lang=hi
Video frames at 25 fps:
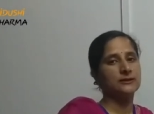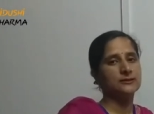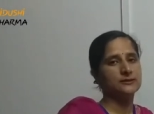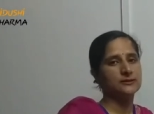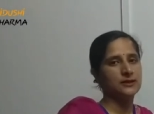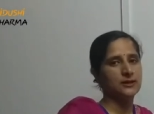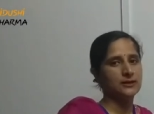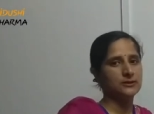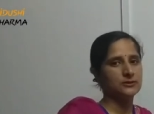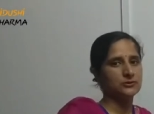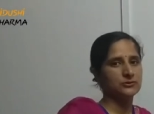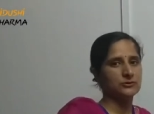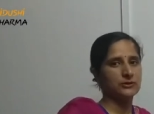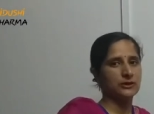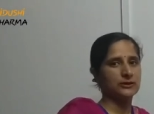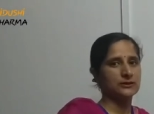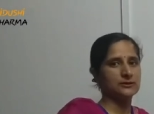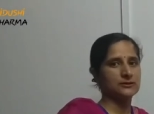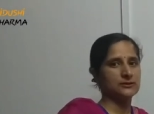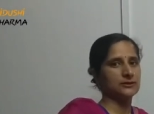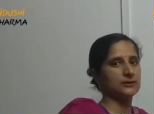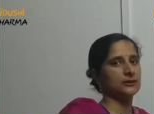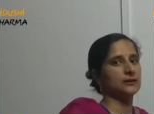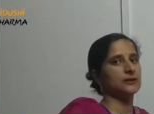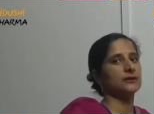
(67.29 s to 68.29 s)
के साथ जो है
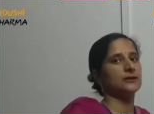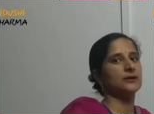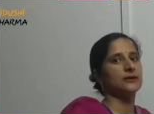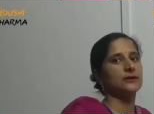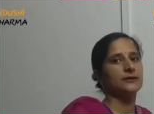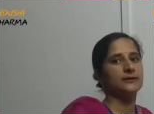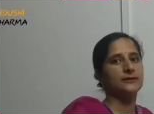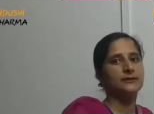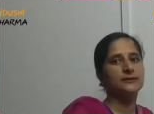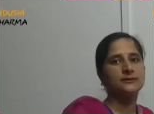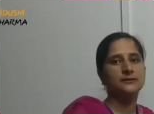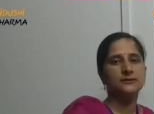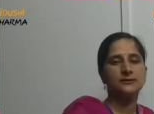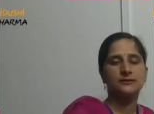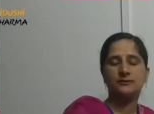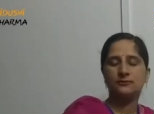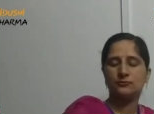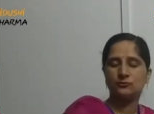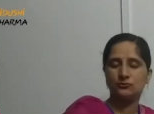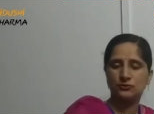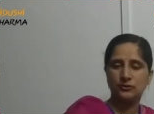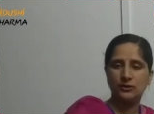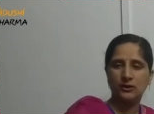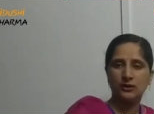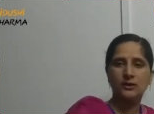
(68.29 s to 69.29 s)
किसी तरह का रिस्क
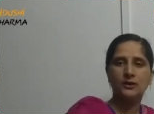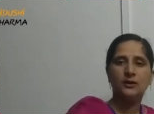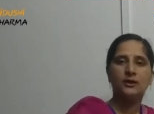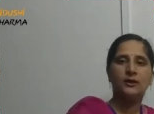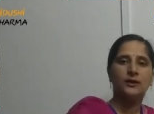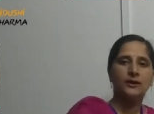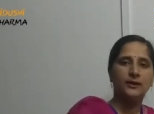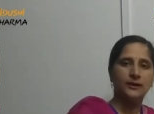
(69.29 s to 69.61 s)
उसे